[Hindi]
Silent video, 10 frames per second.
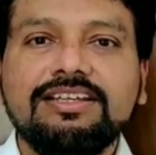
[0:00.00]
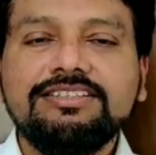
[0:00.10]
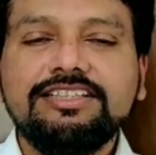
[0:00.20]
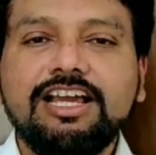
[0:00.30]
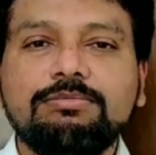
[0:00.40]

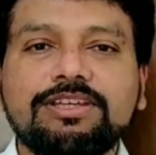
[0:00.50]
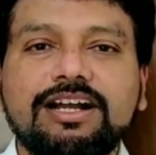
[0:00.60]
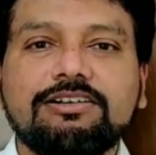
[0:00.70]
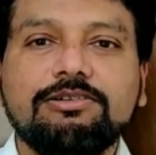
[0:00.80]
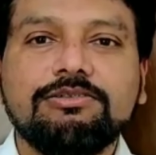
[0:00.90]
इससे आपके
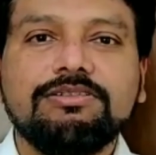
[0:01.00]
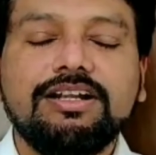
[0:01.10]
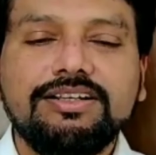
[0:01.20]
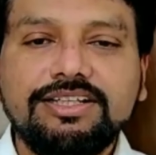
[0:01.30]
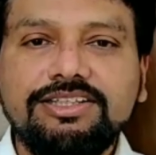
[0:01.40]
आंखों को
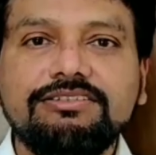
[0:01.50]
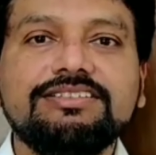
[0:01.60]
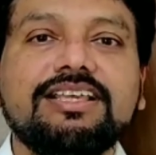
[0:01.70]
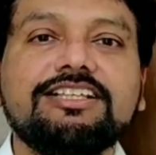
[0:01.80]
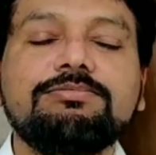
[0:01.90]

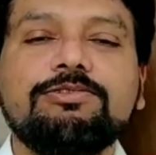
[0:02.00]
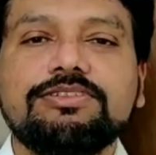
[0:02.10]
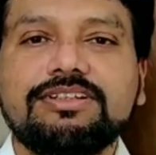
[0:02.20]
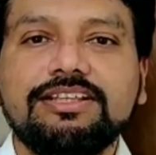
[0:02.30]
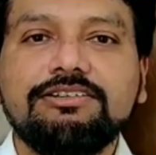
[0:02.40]
कंटिन्यूस
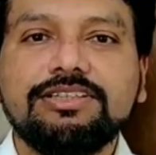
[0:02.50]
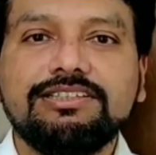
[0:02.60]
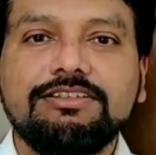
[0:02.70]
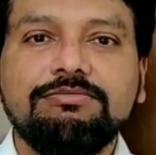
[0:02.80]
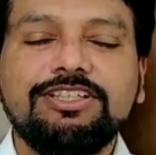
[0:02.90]
एक्सपोजर न
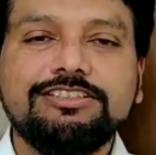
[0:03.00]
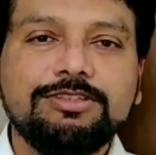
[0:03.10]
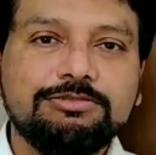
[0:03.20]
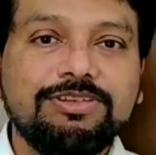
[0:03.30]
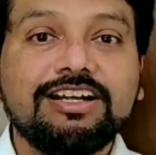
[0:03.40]
होते हुए बीच
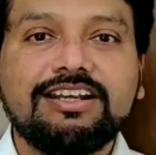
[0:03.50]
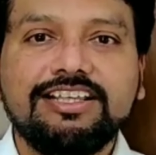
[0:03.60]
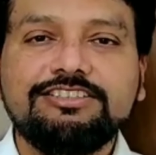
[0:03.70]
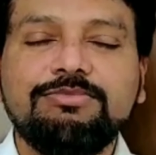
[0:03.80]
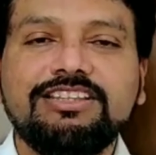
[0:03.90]
बीच में अगर
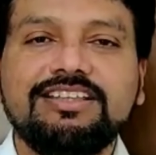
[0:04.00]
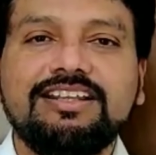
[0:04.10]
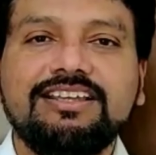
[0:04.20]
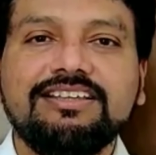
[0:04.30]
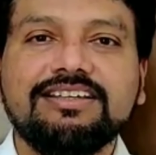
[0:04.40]
रेस्ट मिलती
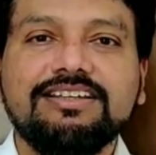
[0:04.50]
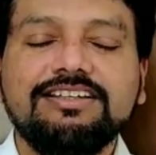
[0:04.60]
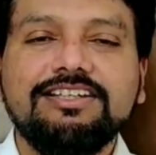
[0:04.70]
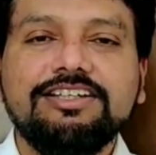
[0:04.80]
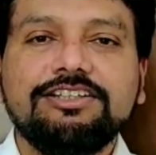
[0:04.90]
रहेगी
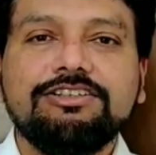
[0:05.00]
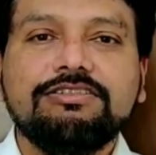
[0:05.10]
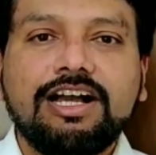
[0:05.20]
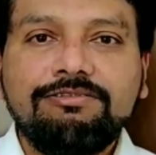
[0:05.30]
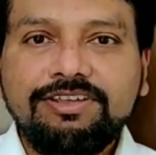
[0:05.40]
तो
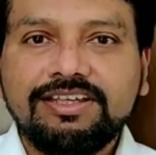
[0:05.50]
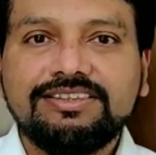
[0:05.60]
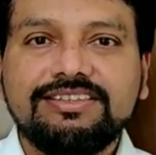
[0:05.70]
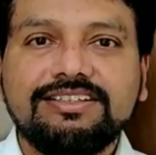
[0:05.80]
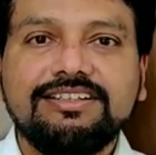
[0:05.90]
काफ़ी
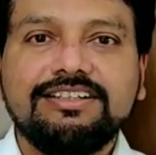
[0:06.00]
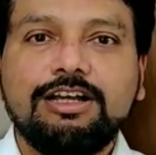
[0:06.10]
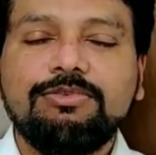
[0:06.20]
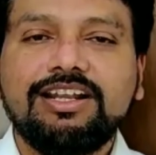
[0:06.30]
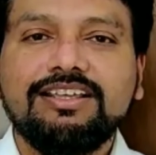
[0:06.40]
हद तक
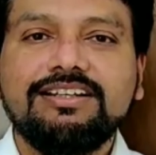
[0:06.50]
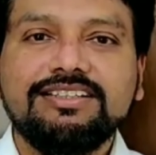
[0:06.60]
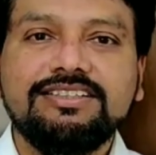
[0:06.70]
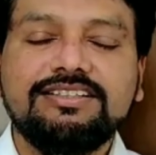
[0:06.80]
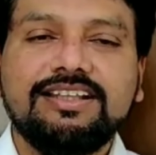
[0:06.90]
हमारा ये
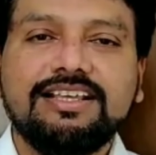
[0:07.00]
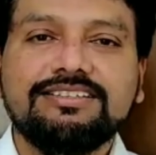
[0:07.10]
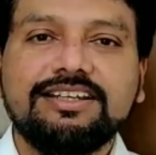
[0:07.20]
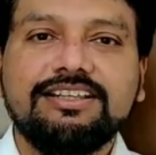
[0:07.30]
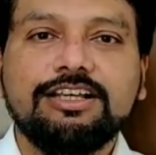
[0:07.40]
डिजिटल
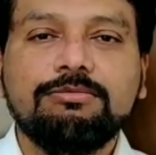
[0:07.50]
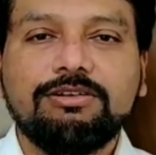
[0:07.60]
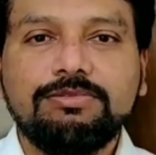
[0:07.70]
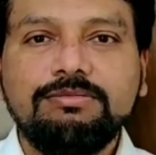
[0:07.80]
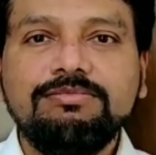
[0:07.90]
आई का
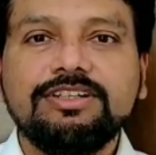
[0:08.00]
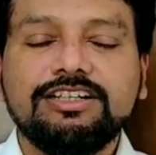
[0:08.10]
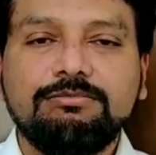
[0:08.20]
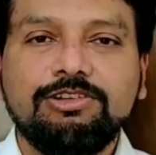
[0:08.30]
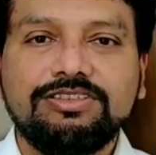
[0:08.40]
प्रॉब्लम
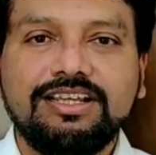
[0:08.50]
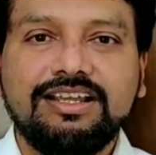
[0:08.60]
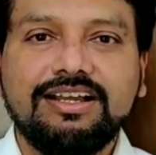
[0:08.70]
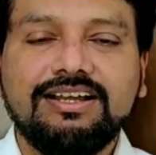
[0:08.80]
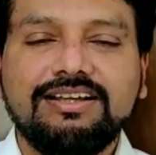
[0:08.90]
कम हो
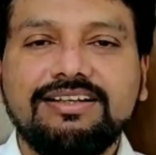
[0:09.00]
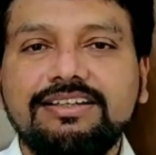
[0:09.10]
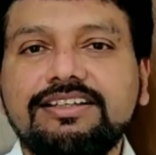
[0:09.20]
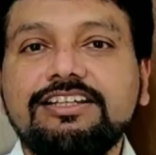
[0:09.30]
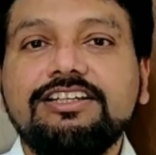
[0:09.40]
जाएगा
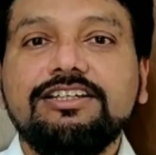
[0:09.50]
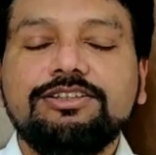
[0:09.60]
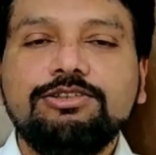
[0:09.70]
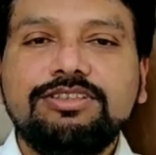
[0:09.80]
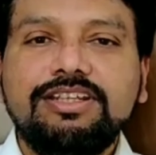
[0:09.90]

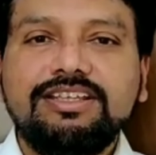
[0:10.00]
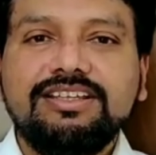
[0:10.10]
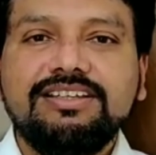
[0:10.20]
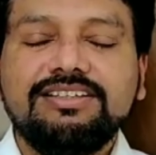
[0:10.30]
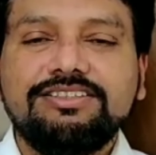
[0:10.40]
दूसरी
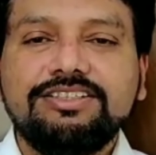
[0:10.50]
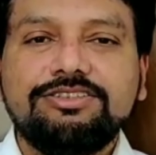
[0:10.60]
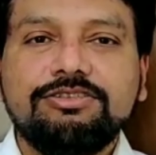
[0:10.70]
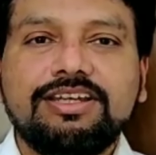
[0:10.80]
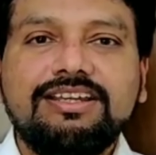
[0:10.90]
चीज़
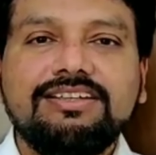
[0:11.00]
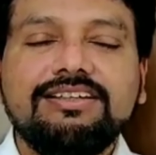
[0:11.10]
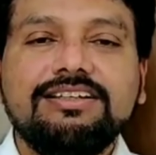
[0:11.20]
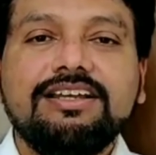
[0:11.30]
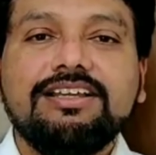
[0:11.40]
जो है
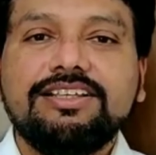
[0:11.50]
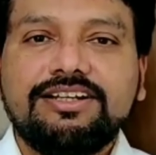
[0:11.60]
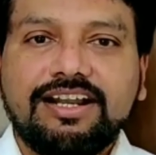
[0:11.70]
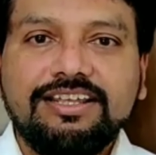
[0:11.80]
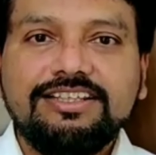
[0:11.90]
ये
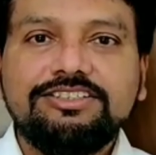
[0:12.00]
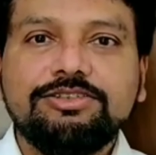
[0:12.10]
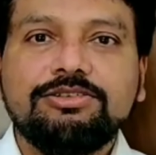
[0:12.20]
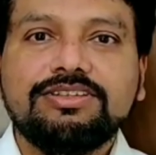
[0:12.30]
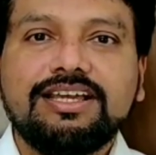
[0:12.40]
ड्राइनेस
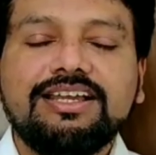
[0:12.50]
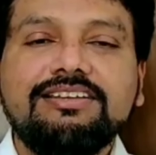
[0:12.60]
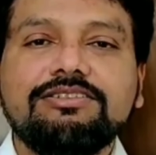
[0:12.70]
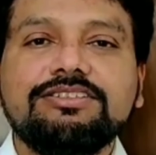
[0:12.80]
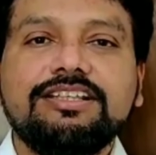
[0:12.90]
जो होता है
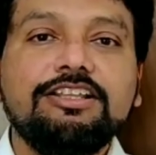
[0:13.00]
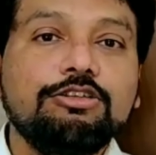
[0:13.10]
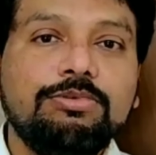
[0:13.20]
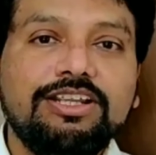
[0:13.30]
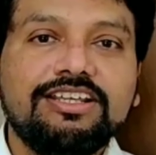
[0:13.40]
उसके लिए
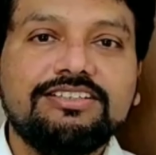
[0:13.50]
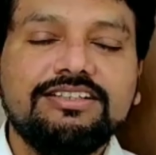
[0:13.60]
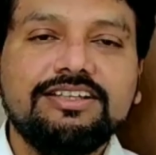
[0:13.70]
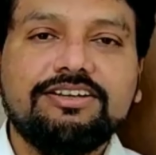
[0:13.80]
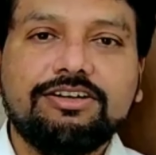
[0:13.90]

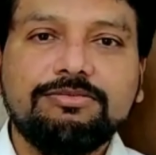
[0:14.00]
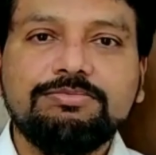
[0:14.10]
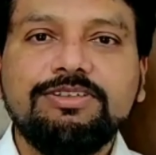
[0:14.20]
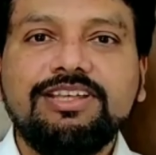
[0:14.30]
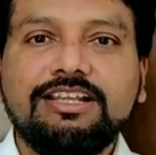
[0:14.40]
लुब्रिकेशन के
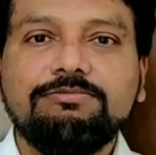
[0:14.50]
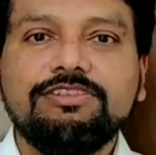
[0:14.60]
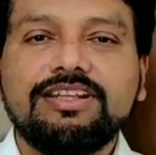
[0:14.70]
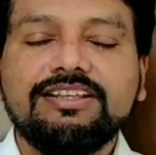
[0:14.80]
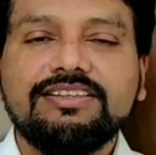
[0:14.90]
ड्रॉप्स भी हेल्पफुल